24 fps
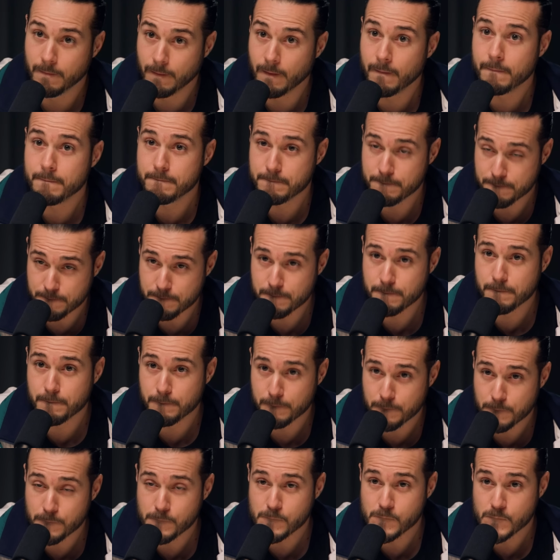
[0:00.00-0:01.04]
premier abord,
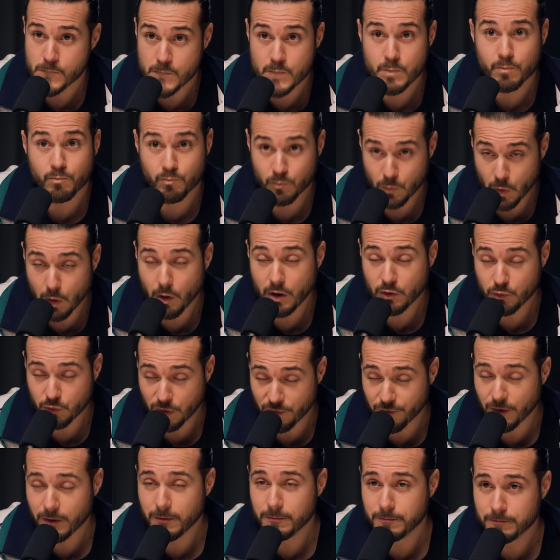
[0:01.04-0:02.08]
alors que ça l'est pas. mais c'est
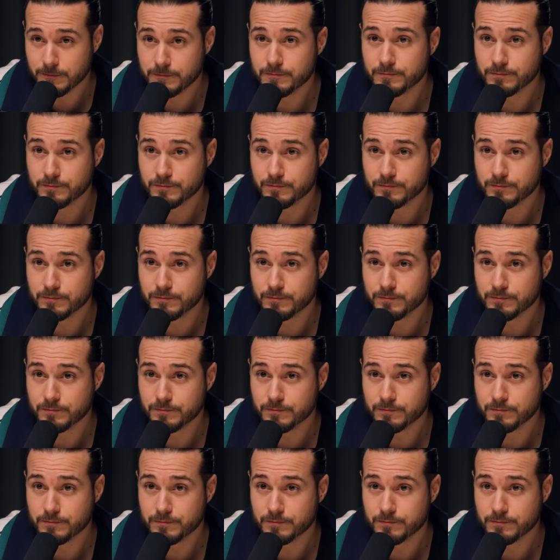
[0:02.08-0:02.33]
aussi sa